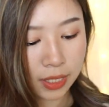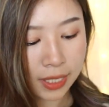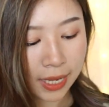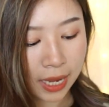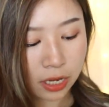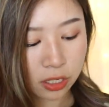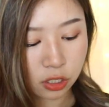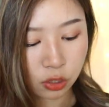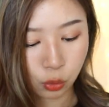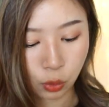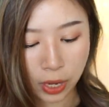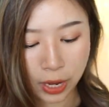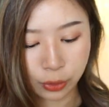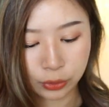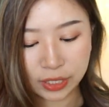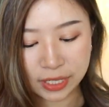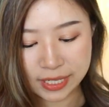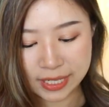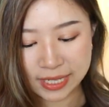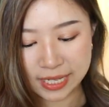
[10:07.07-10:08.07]
一开始我还
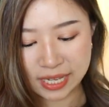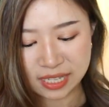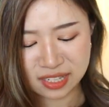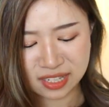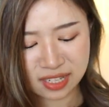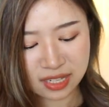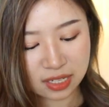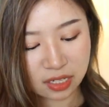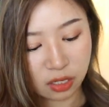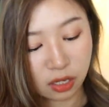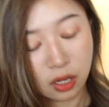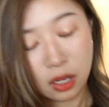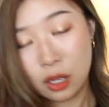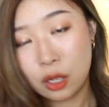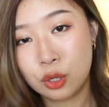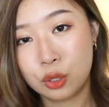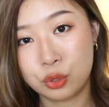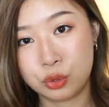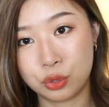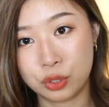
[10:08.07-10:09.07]
有点嫌弃，
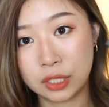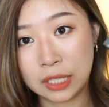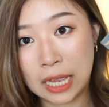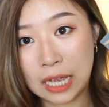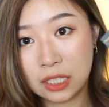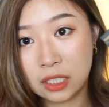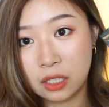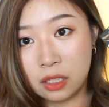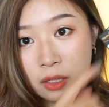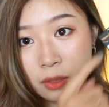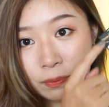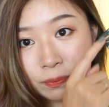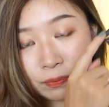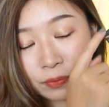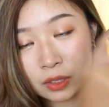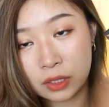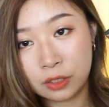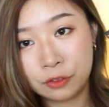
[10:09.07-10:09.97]
觉得它的